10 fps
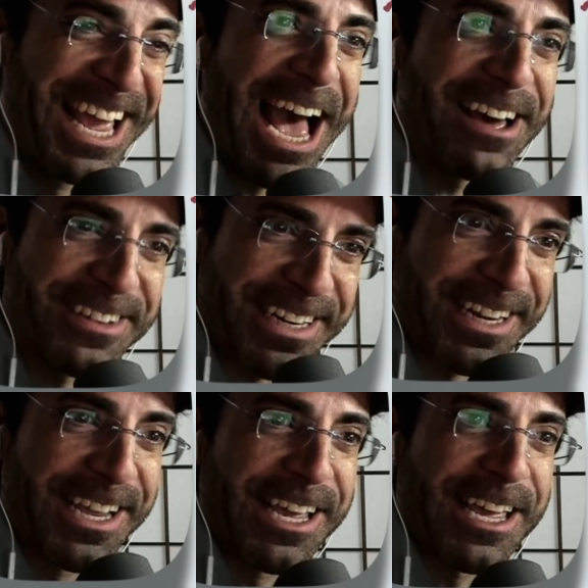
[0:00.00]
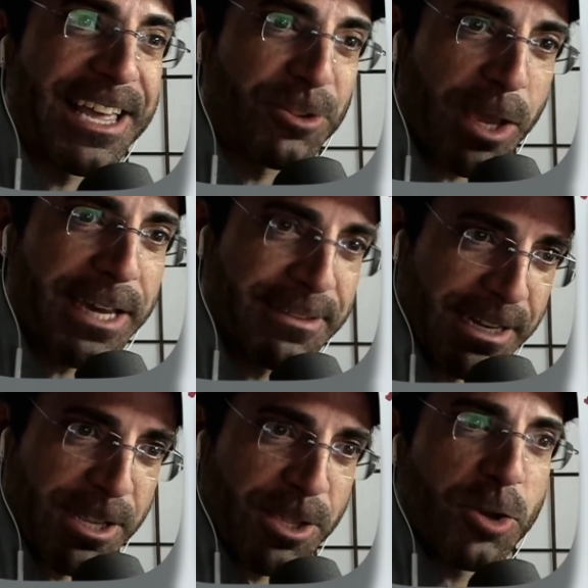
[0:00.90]
A ver, tú hay que
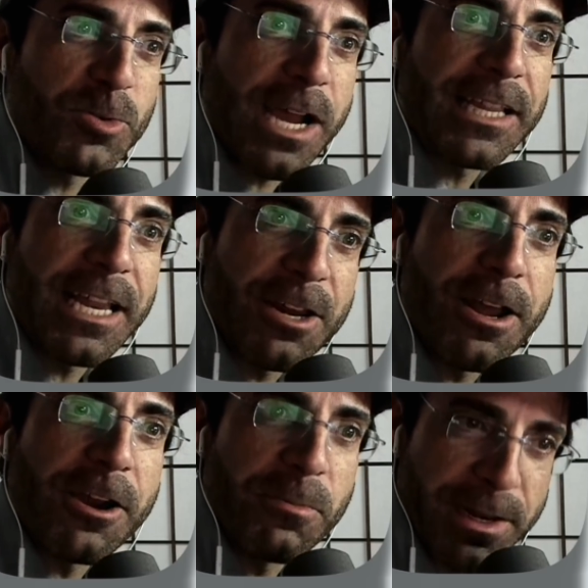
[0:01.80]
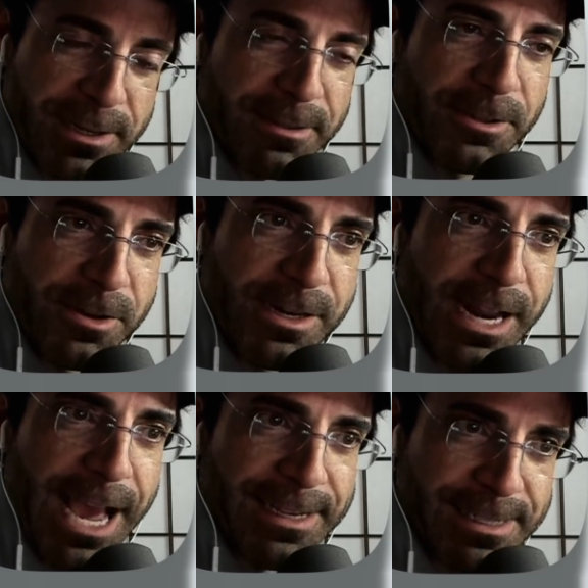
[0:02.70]
decir, yo nunca he tenido una conversación
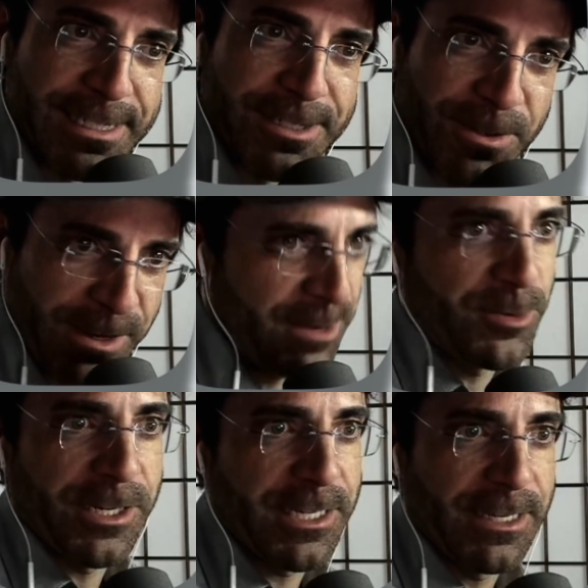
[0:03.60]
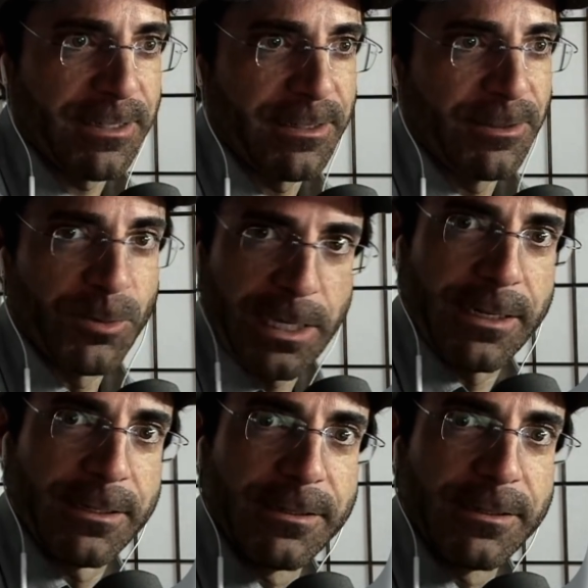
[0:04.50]
así con una japonesa. Nunca.